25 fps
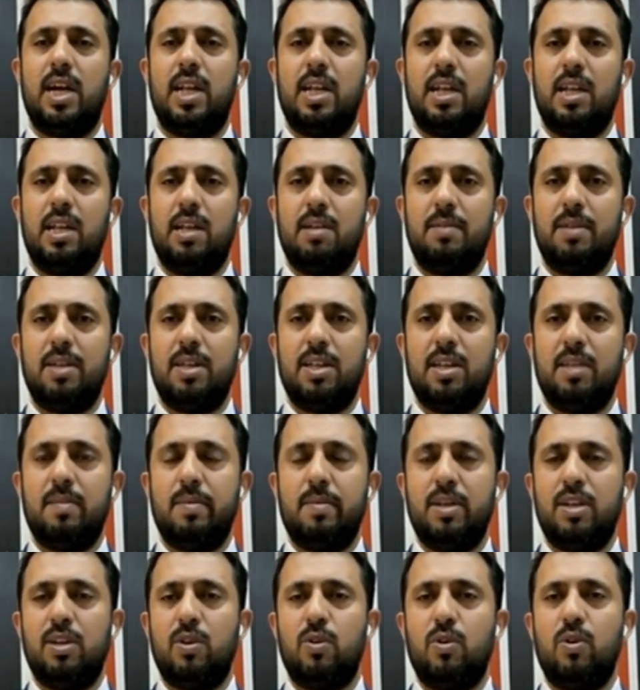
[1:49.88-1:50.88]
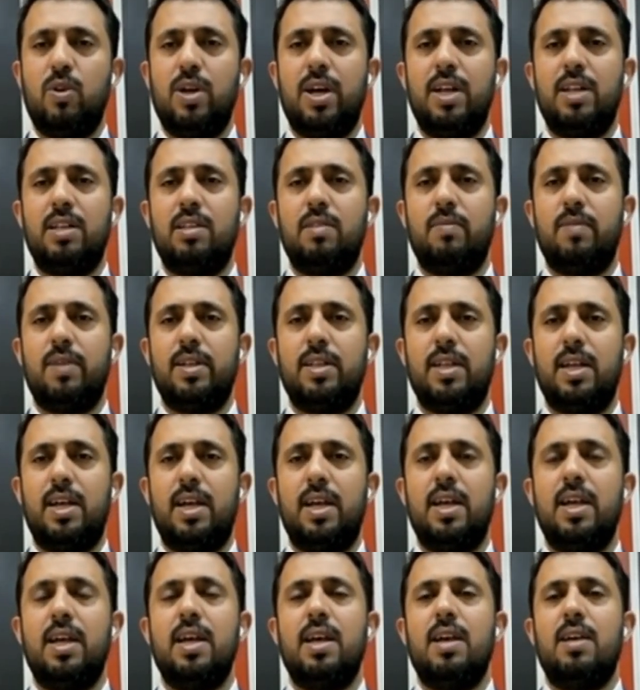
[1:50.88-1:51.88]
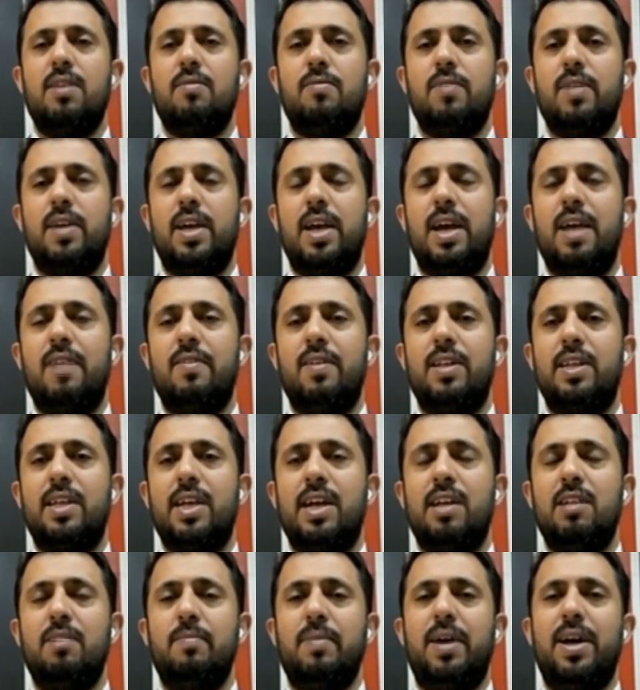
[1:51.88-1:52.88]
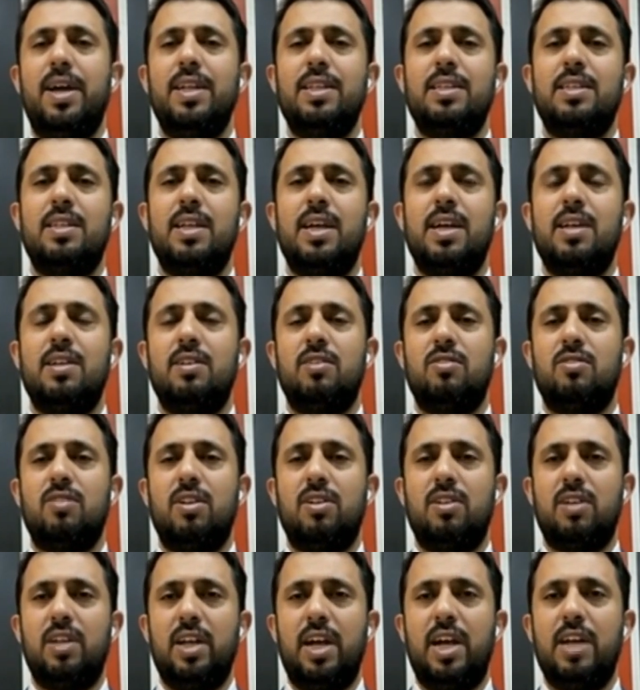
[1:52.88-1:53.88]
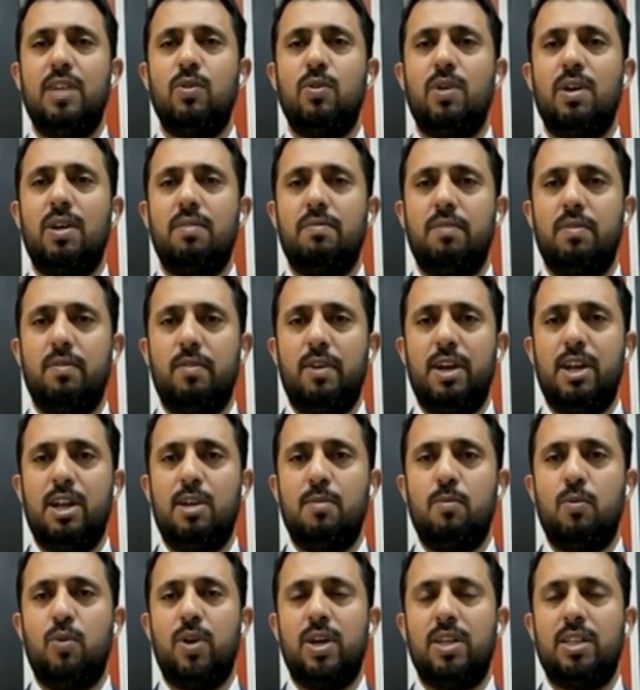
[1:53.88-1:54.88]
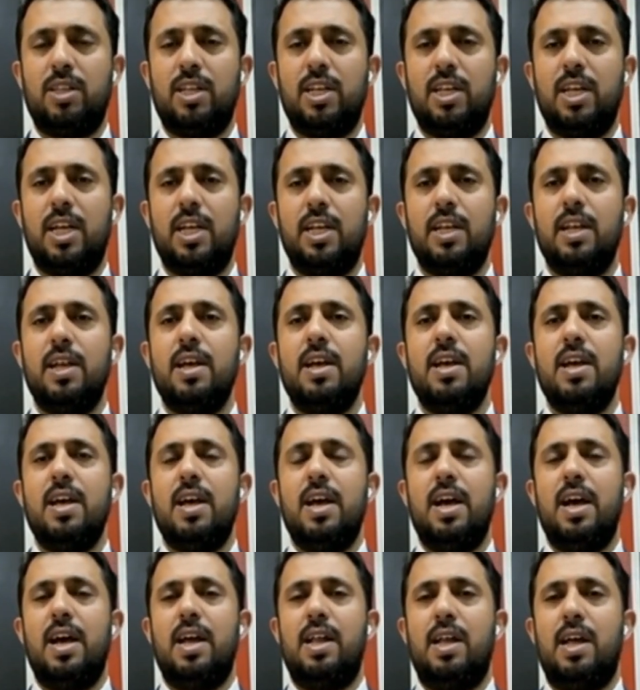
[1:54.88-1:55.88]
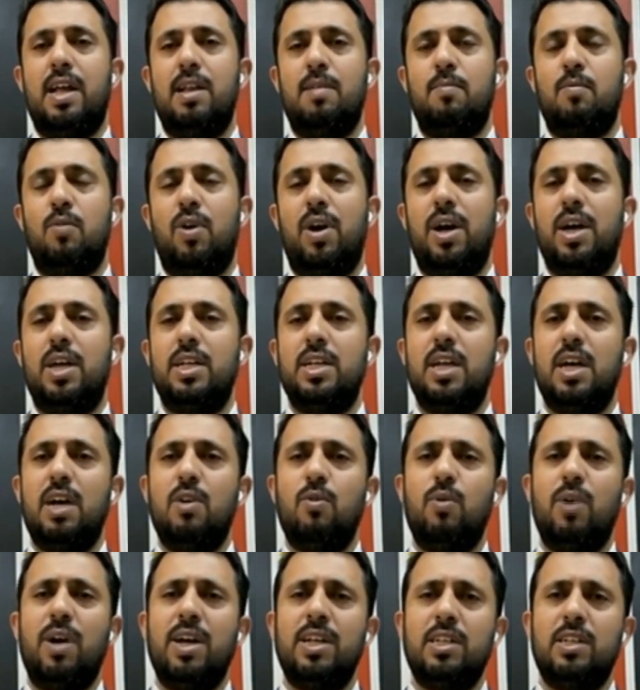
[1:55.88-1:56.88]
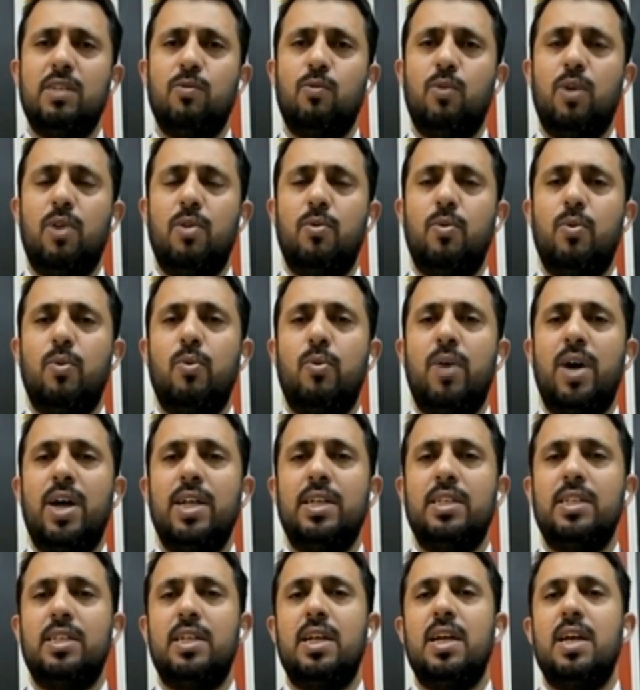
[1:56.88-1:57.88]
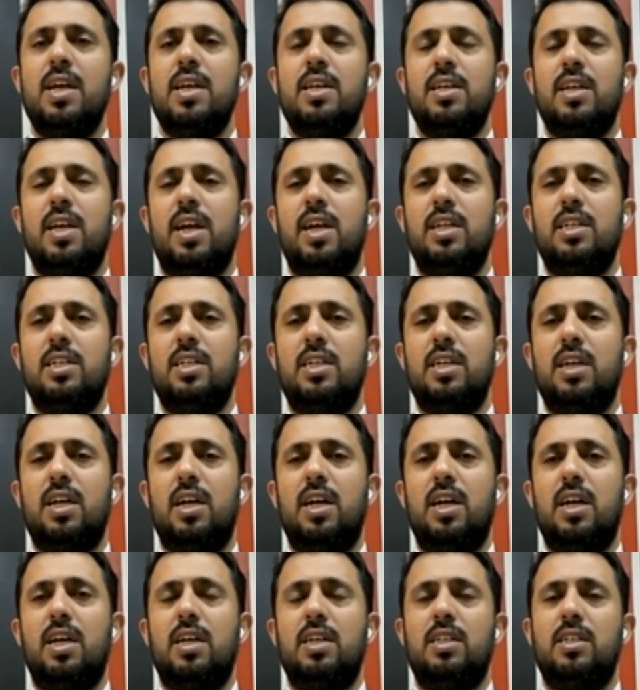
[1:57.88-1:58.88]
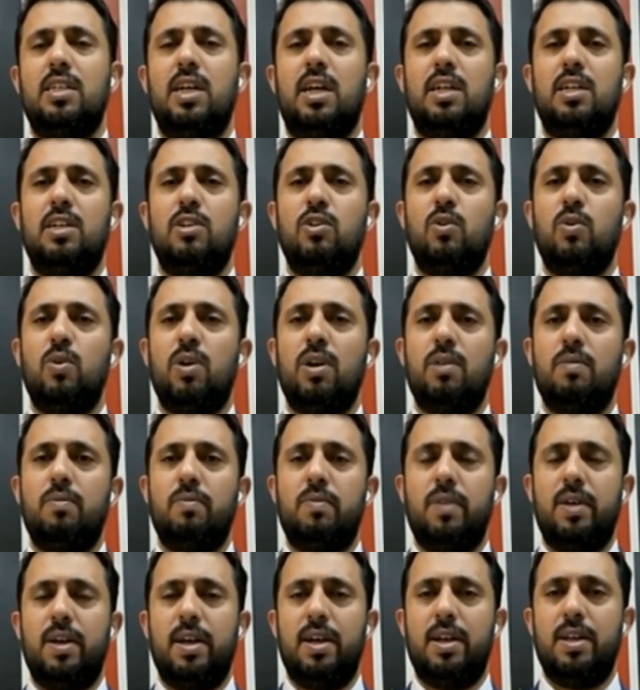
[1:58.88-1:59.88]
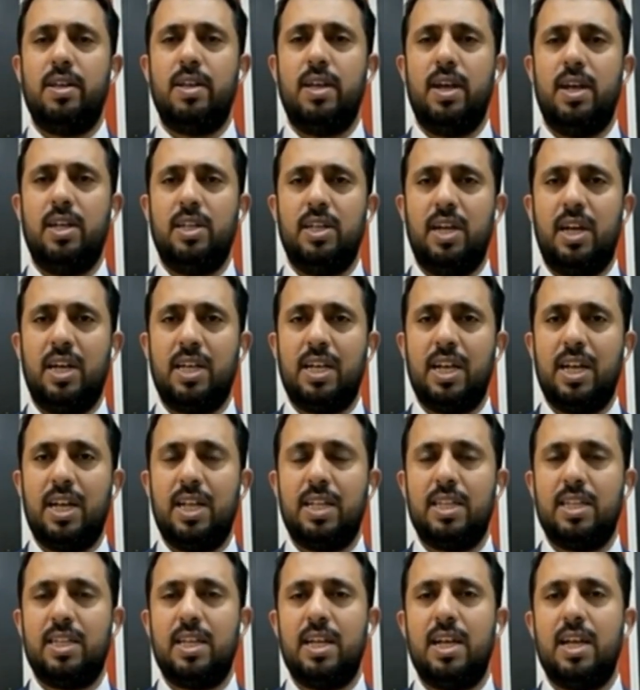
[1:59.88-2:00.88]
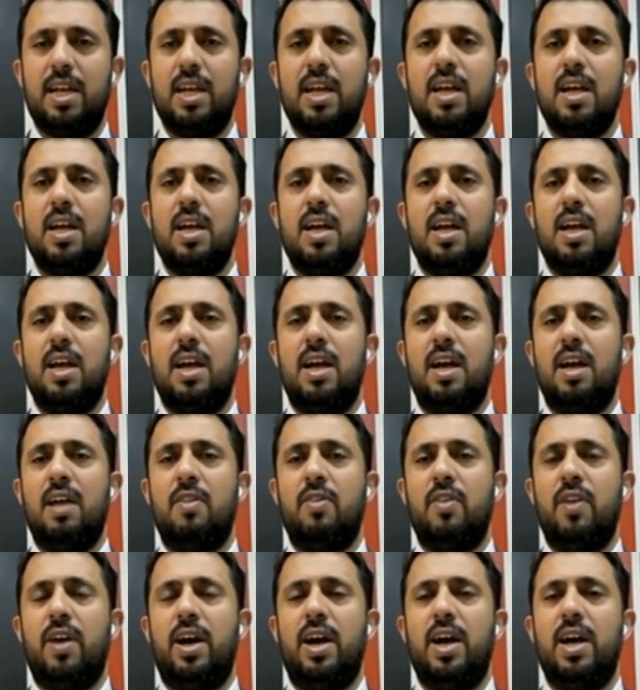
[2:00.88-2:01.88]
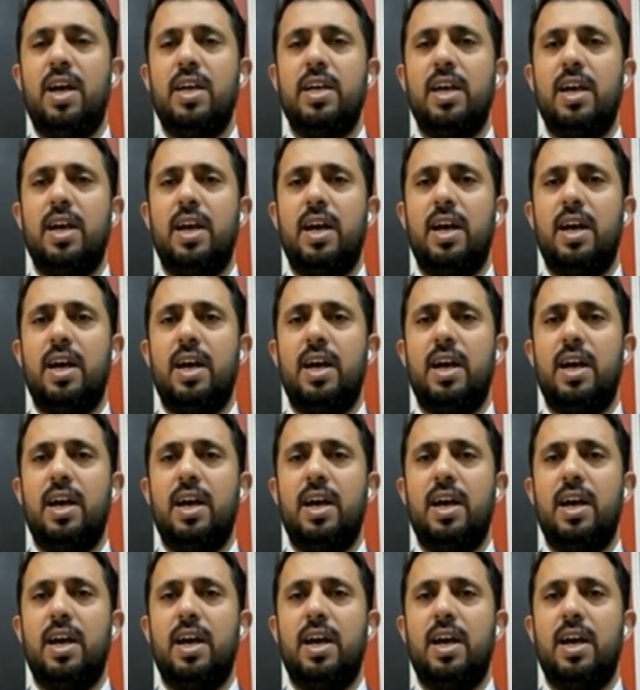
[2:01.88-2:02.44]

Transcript: اليمن يجب ان يكون لها التفاته في هذا الجانب حتى نستطيع ان نخفف على المواطنين المعاناه وان وان يعني يعني نوقف يعني عجله آه، الضحايا